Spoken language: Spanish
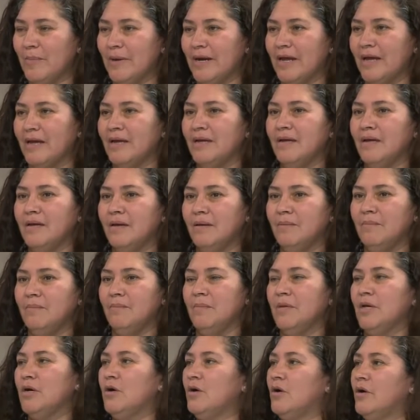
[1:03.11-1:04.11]
Para
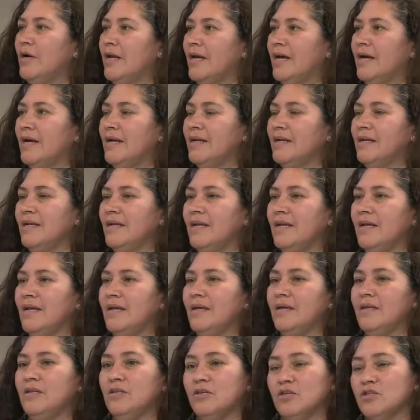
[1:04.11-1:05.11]
mejorar
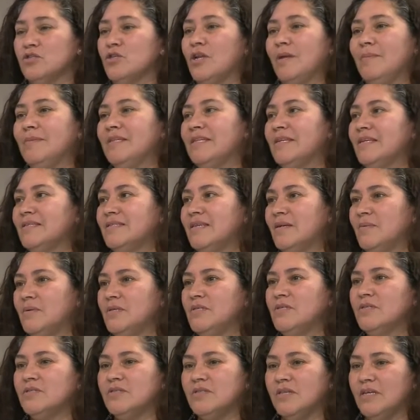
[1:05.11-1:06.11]
eh, no solamente el
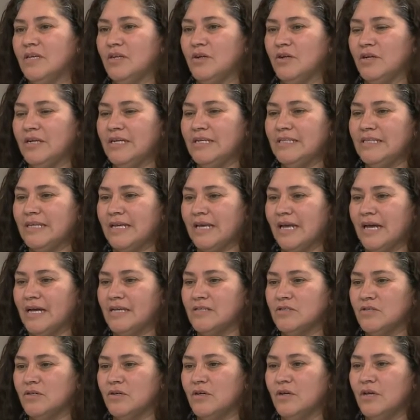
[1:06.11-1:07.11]
servicio, sino en este
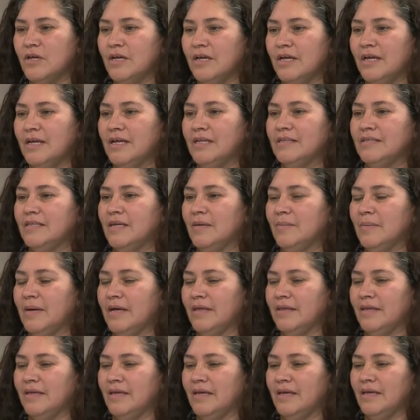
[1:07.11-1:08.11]
caso el
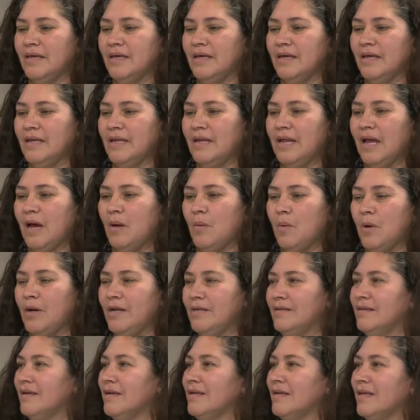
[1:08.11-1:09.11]
tema de eh, las
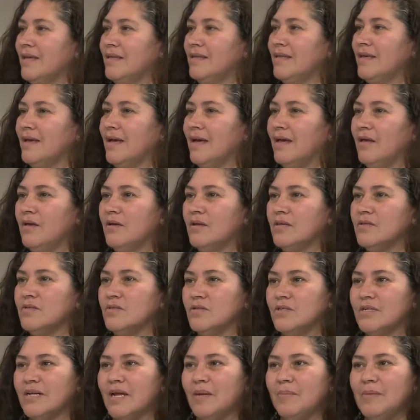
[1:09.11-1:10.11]
boletas que han llegado que
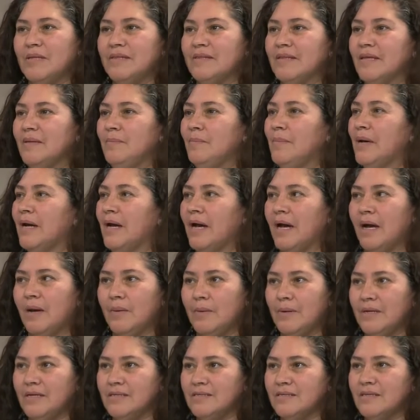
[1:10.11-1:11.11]
son realmente
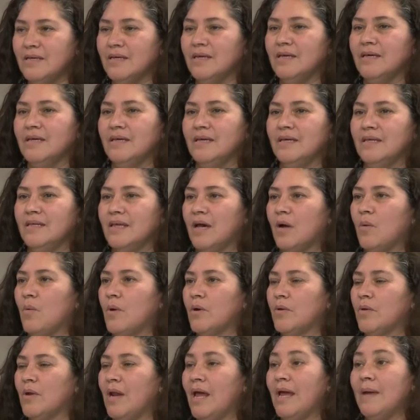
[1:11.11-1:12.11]
impagables y de
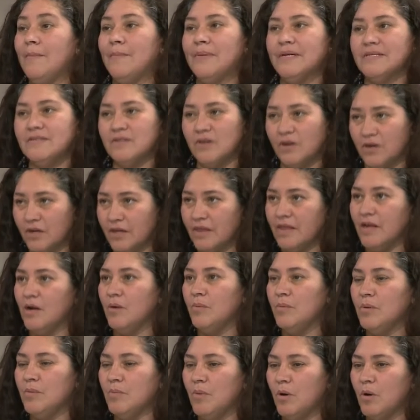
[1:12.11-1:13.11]
acuerdo a las expresiones de
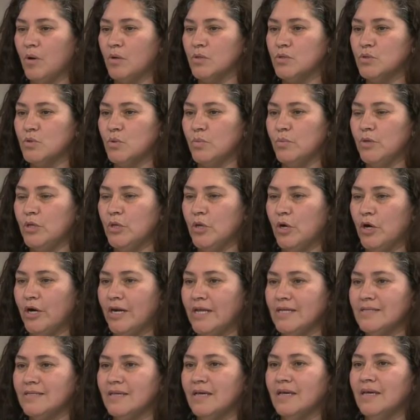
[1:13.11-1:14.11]
los mismos
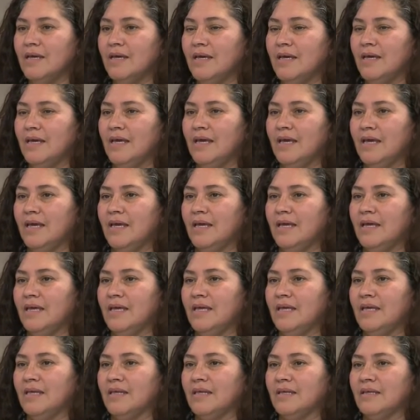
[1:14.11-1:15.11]
consumidores
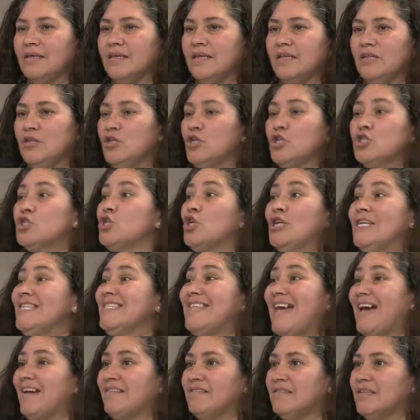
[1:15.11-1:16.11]
eh, que no son
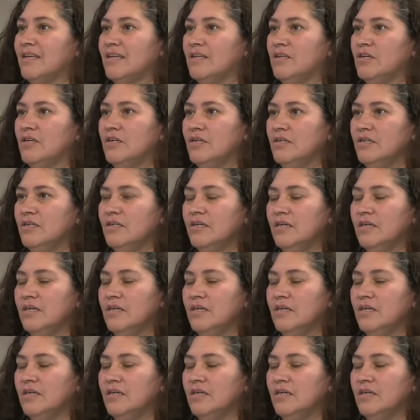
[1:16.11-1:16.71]
exactas, ¿no?